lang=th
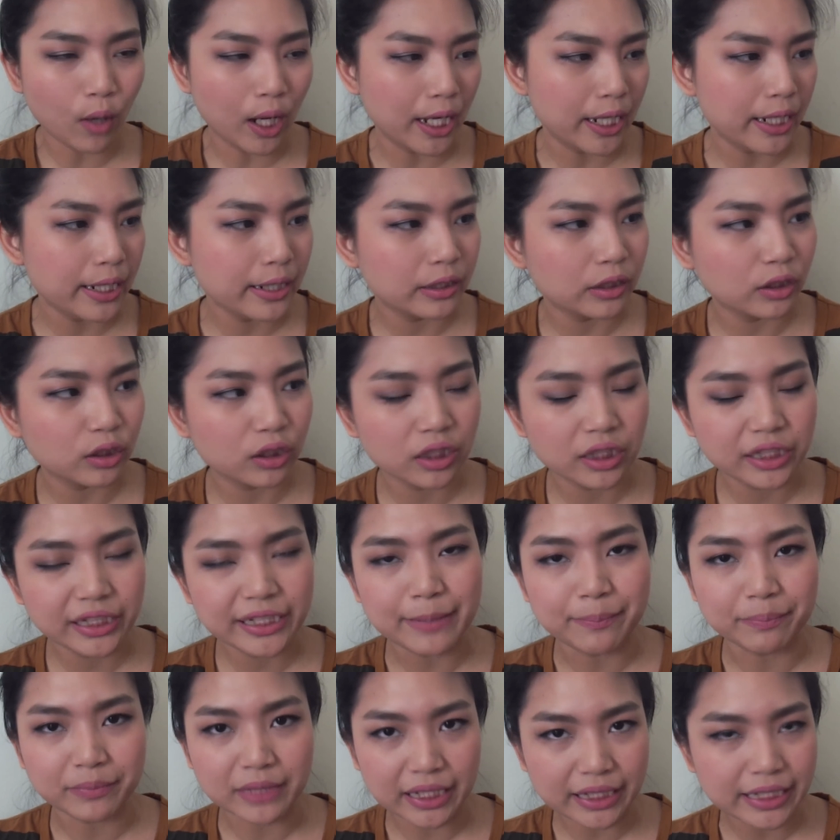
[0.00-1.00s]
ไว้
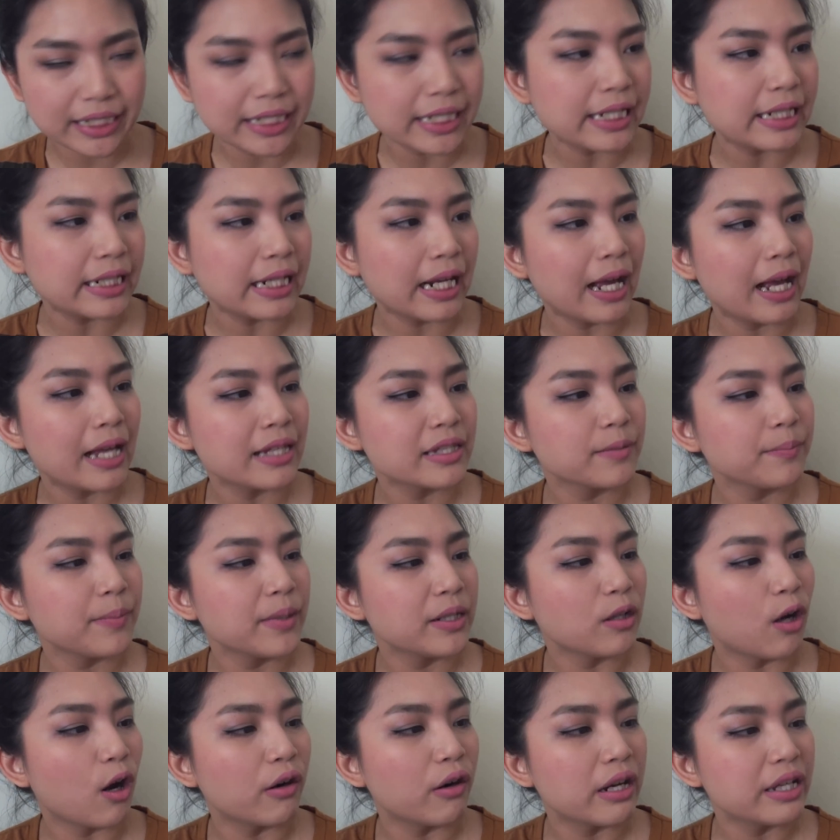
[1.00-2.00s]
10 นาทีนะคะ จะเป็
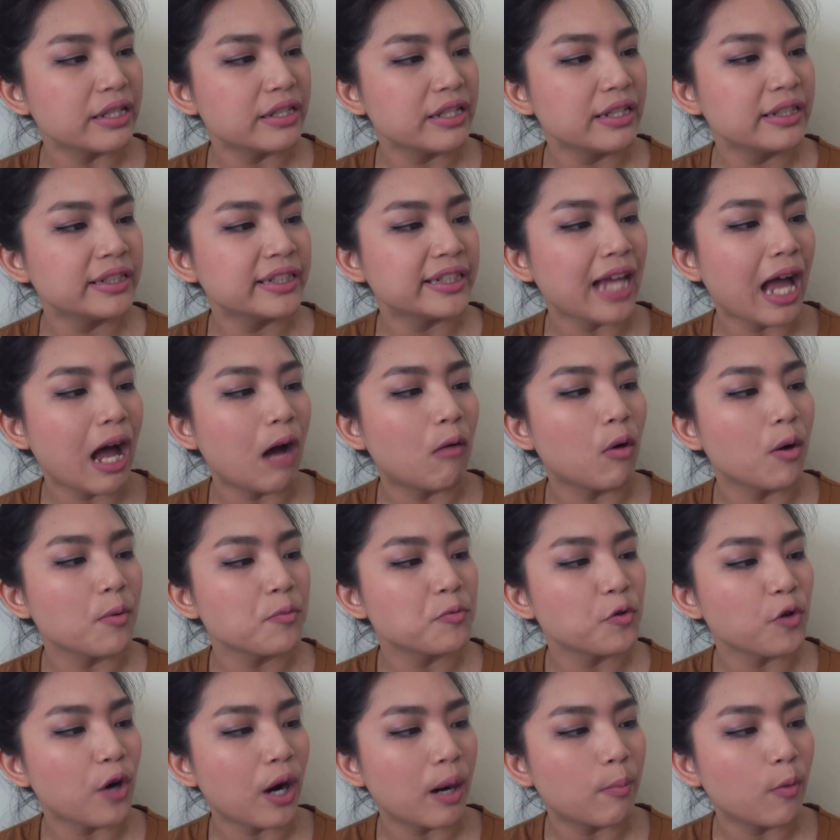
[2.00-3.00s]
น origins our
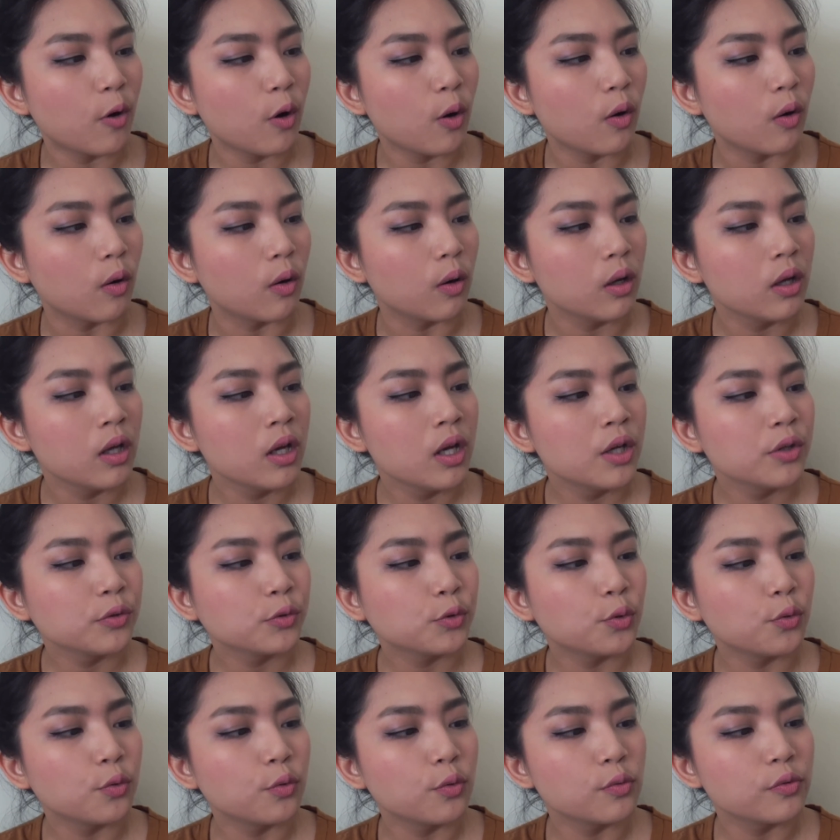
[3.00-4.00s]
trouble
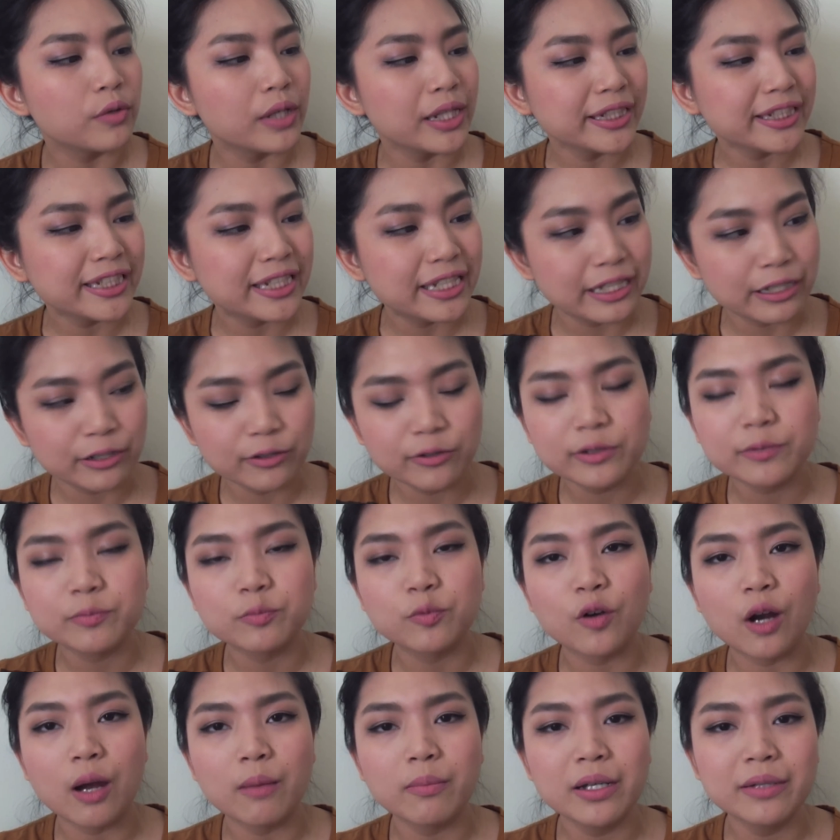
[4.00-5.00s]
to rescue
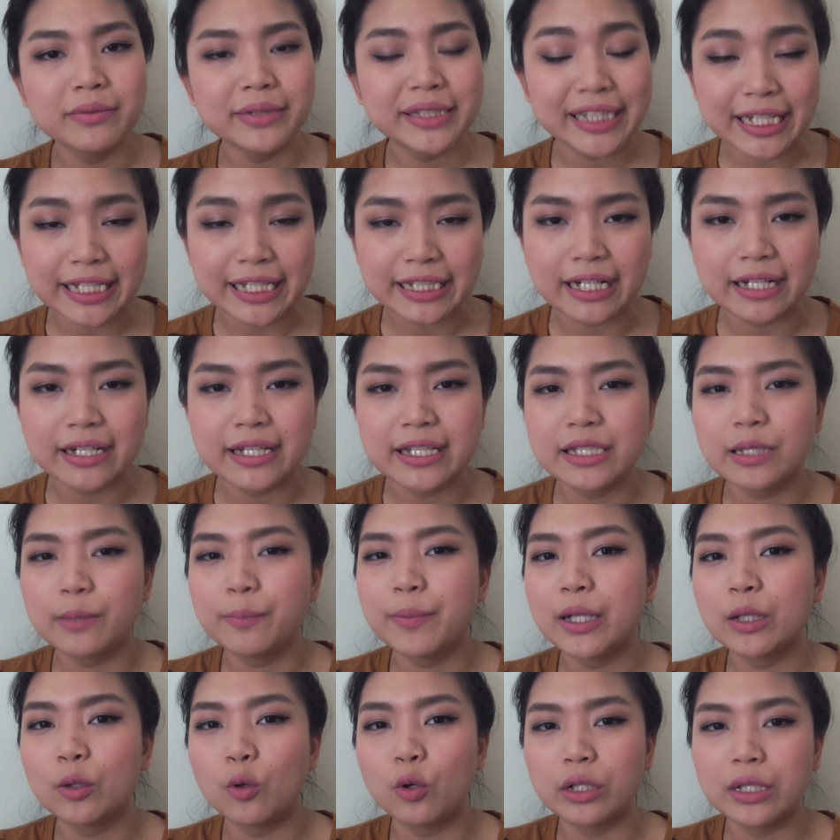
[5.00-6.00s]
problem skin อันนี้จะ
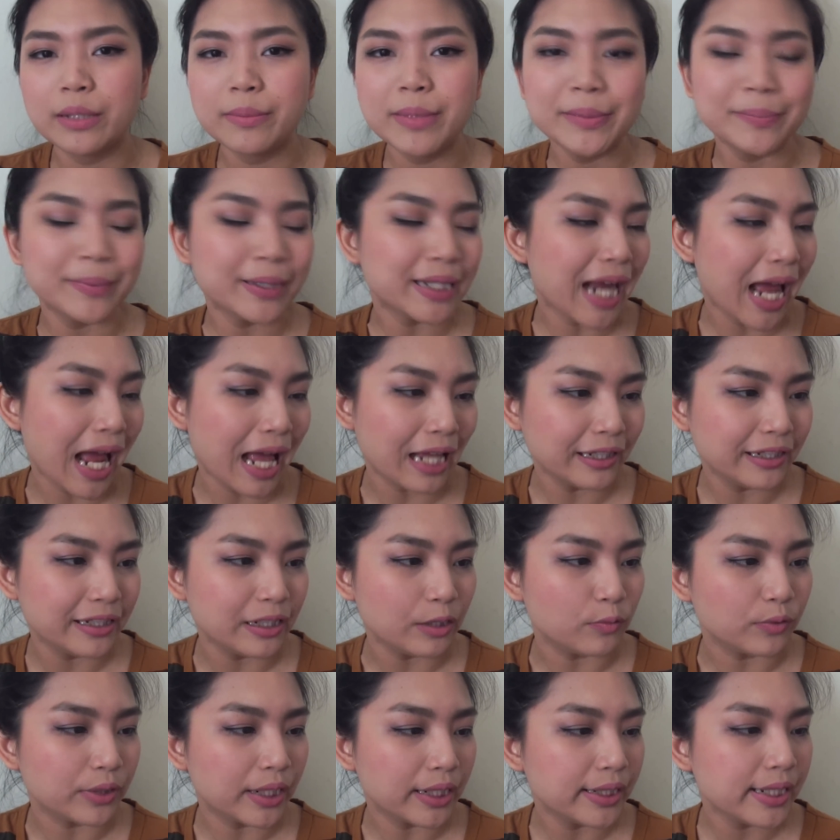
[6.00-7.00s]
เป็นคนที่มีปัญหา
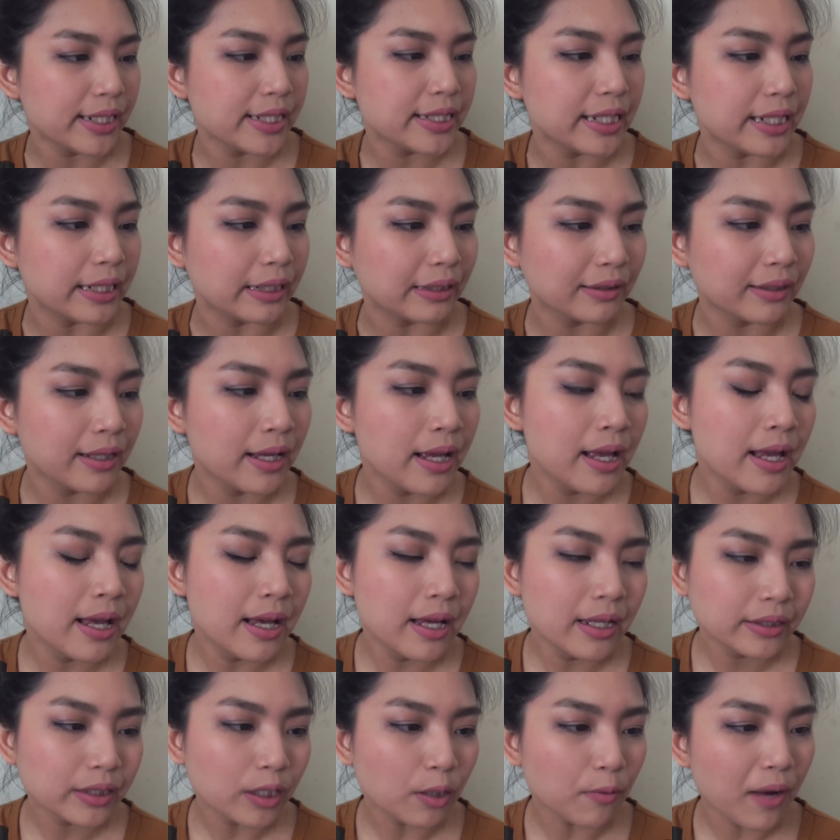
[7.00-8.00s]
สิวนะที่จริง
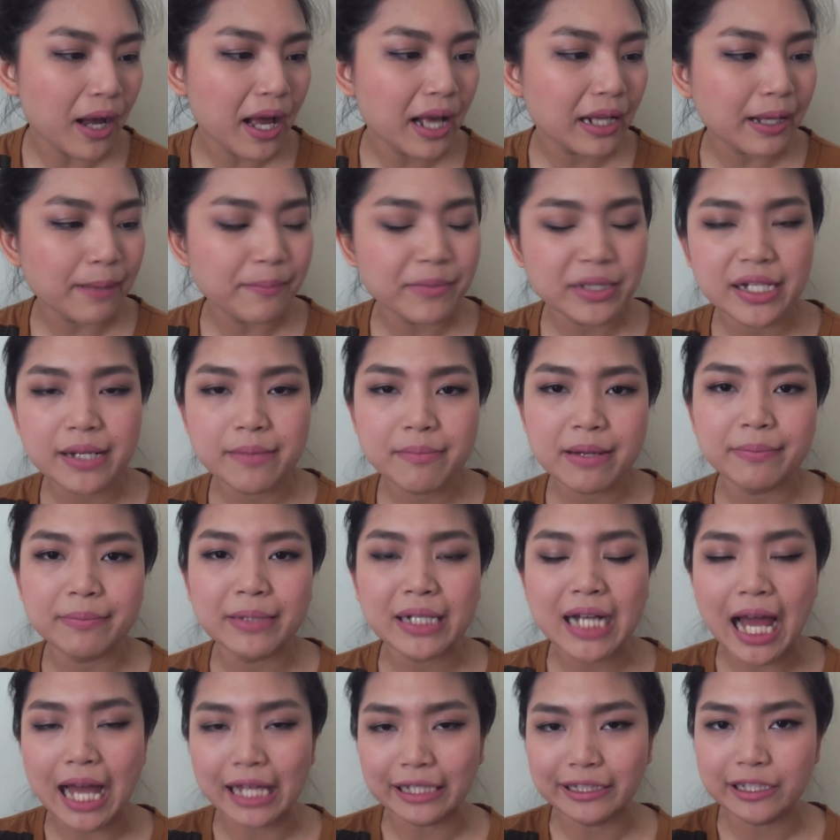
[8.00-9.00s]
แต่ว่าแกไม่ได้มี
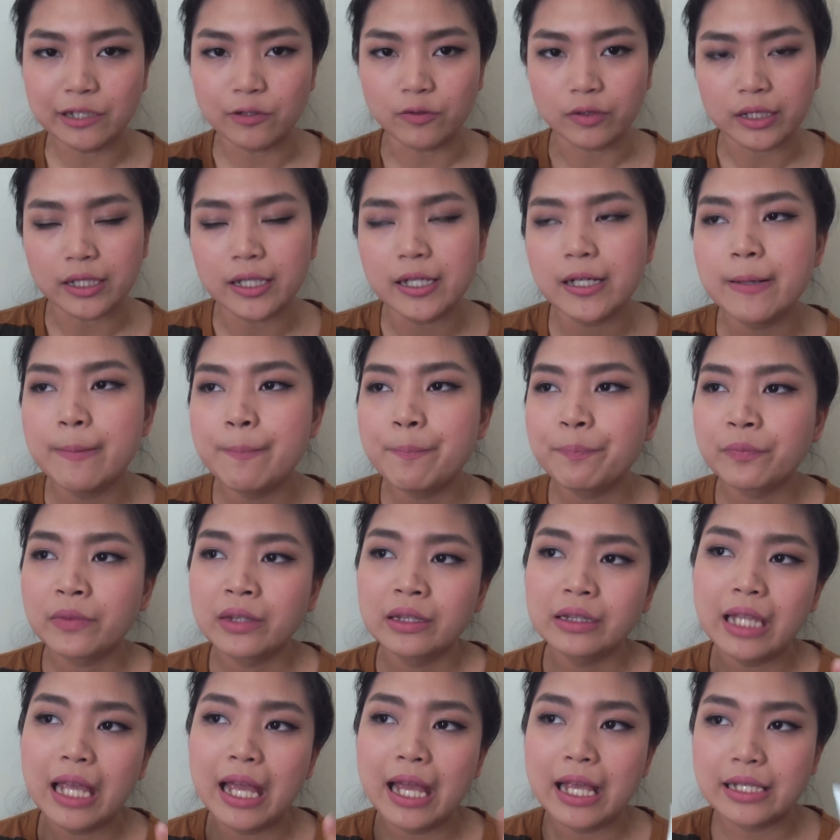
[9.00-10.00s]
ปัญหาสิวเยอะ
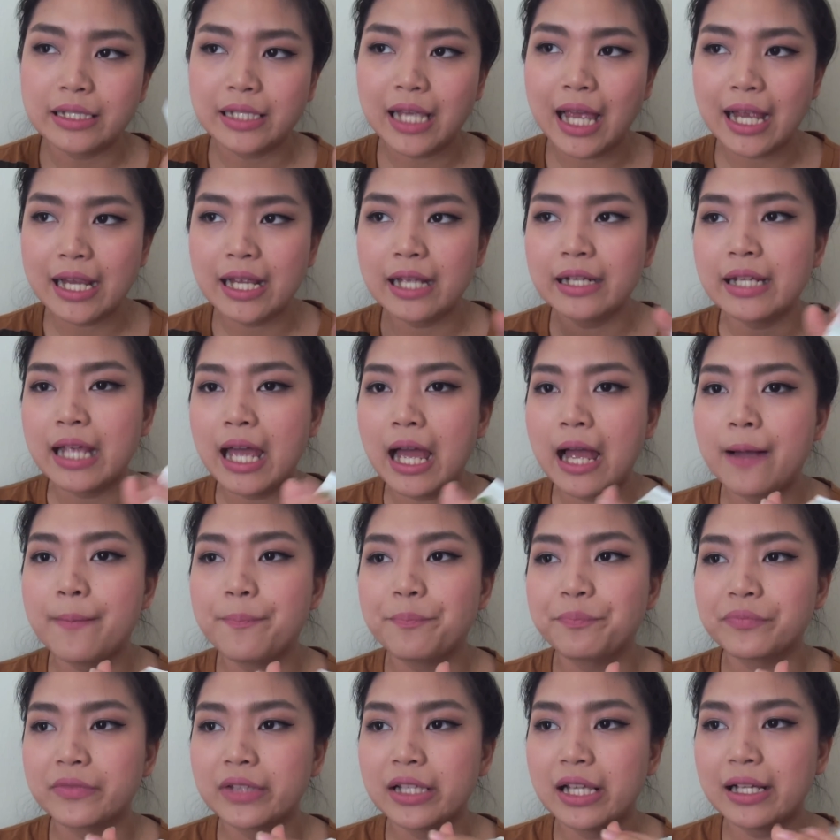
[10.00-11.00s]
แต่ใช้อันเนี้ย
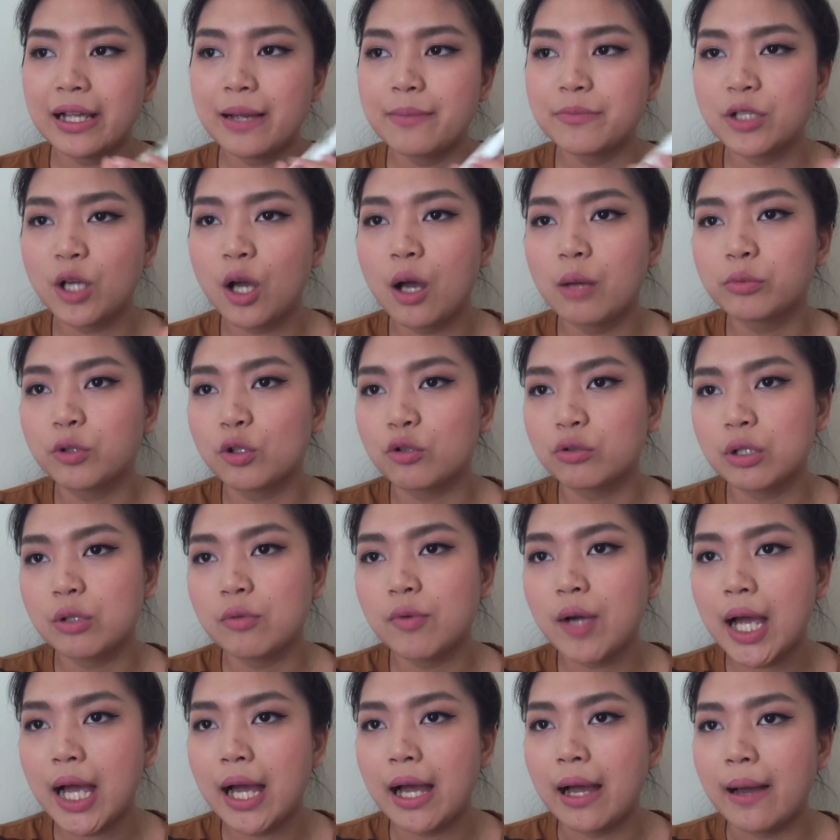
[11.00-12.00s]
แล้วแกมชอบตรงที่
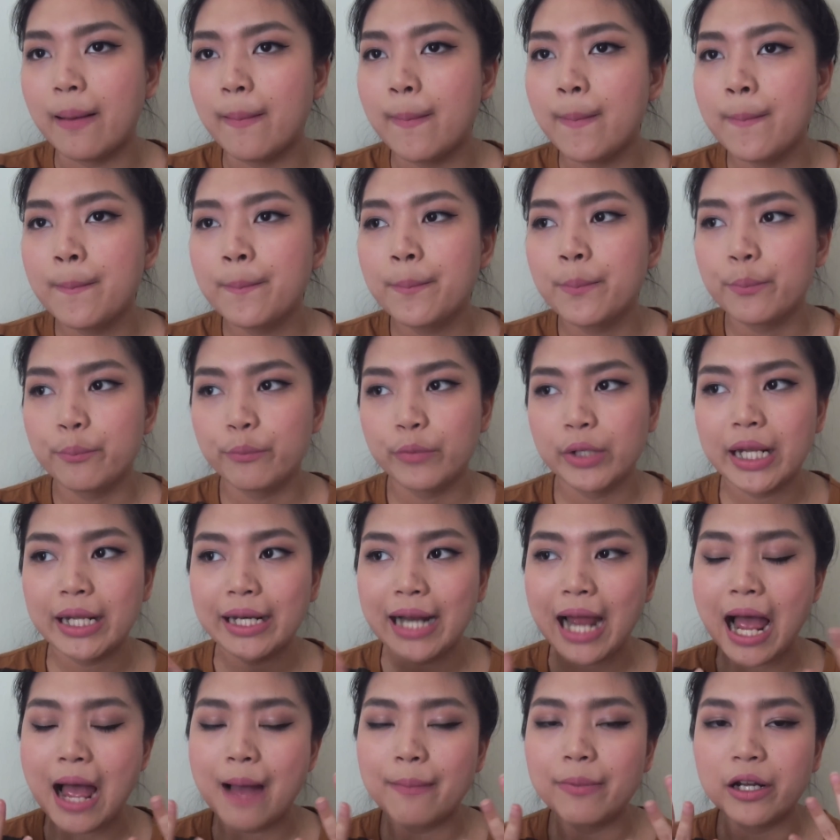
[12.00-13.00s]
ว่า เวลา
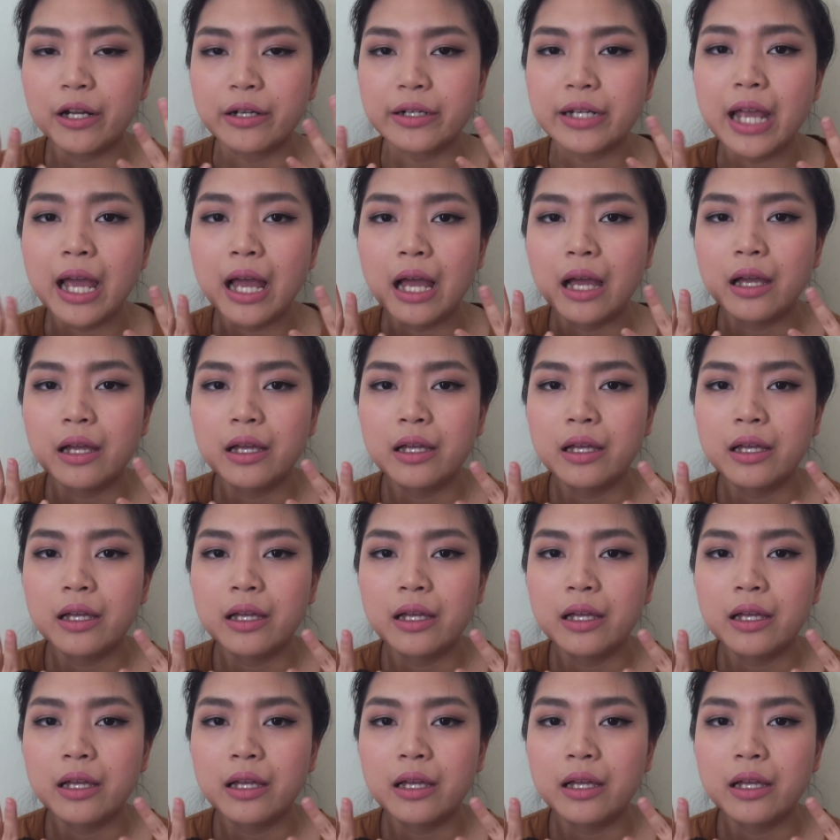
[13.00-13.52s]
ทาไปแล้วเนี่ย